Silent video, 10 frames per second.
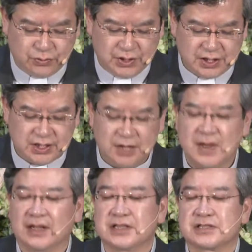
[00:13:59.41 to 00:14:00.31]
우리는
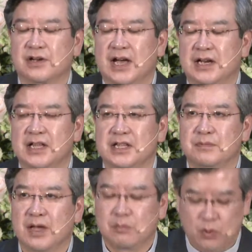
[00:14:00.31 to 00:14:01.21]
이방에서
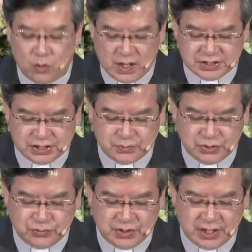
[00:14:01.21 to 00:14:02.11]
하나님의
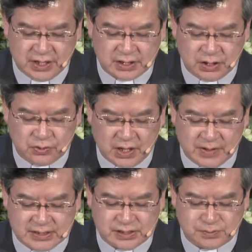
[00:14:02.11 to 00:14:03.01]
보호하심을 위해 기도해
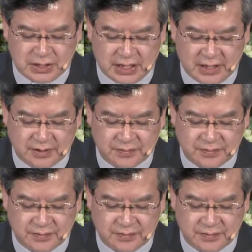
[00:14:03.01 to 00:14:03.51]
왔습니다.